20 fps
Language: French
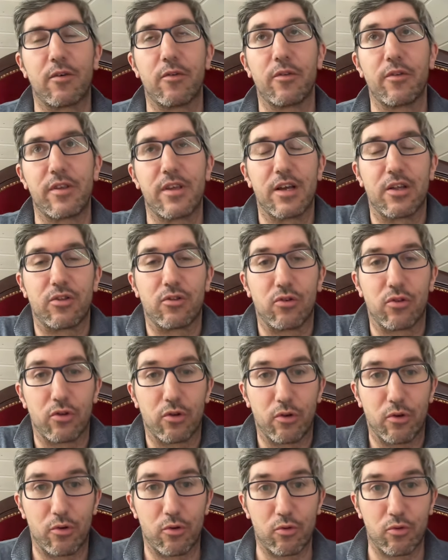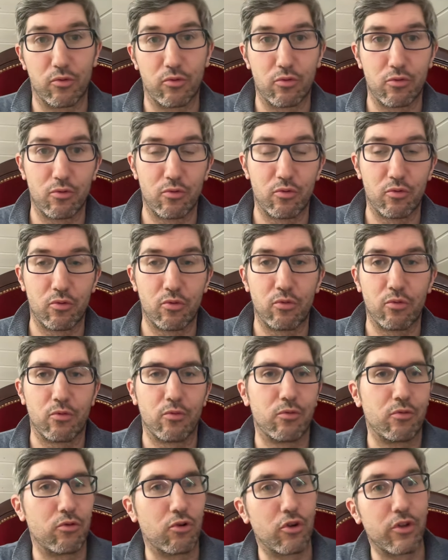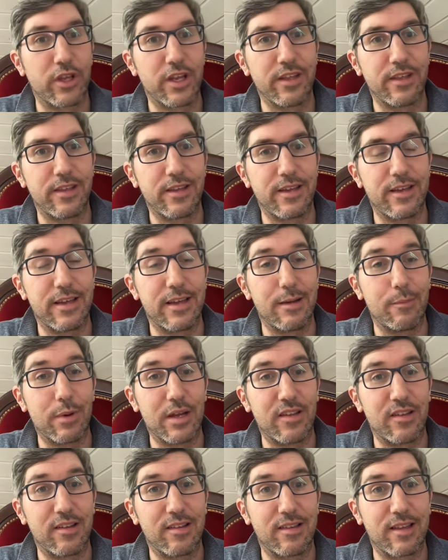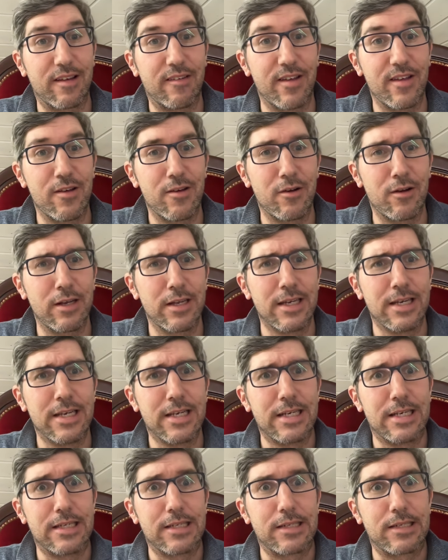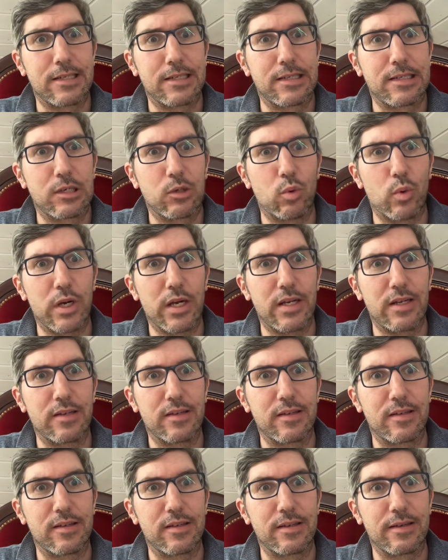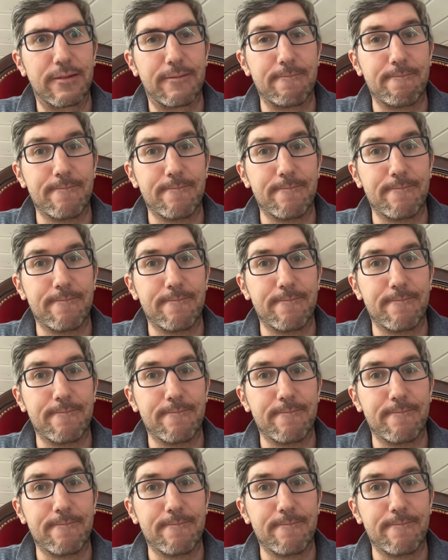quand il y a trop de retraités et pas assez de travailleurs, ça coince.